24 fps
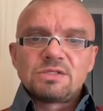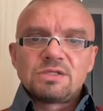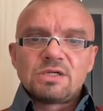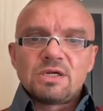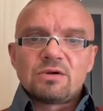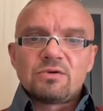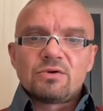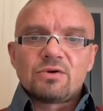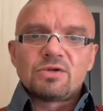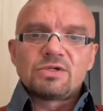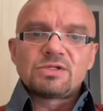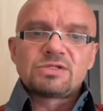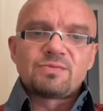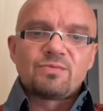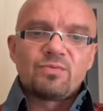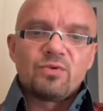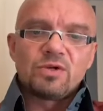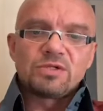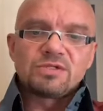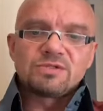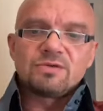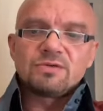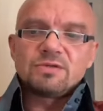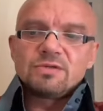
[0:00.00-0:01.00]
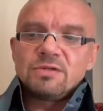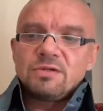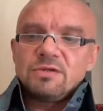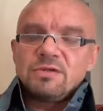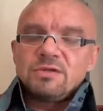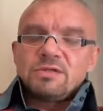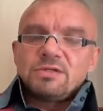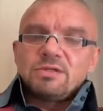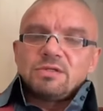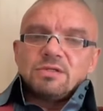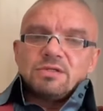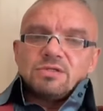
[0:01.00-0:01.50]
я говорю, используйте.
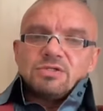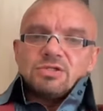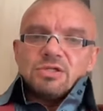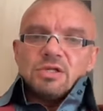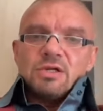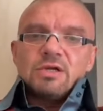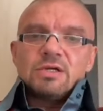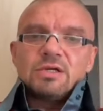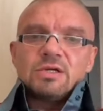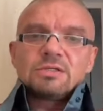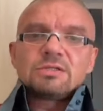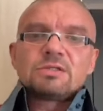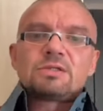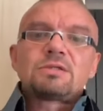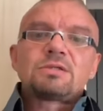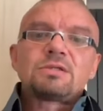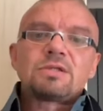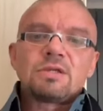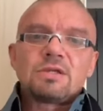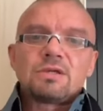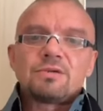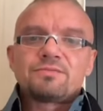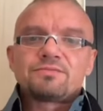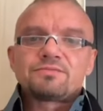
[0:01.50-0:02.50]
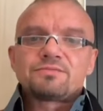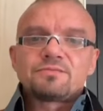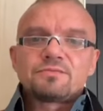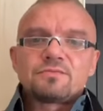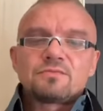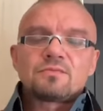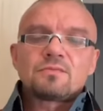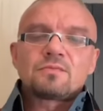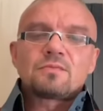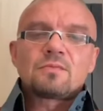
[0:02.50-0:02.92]
Если человек – это ты.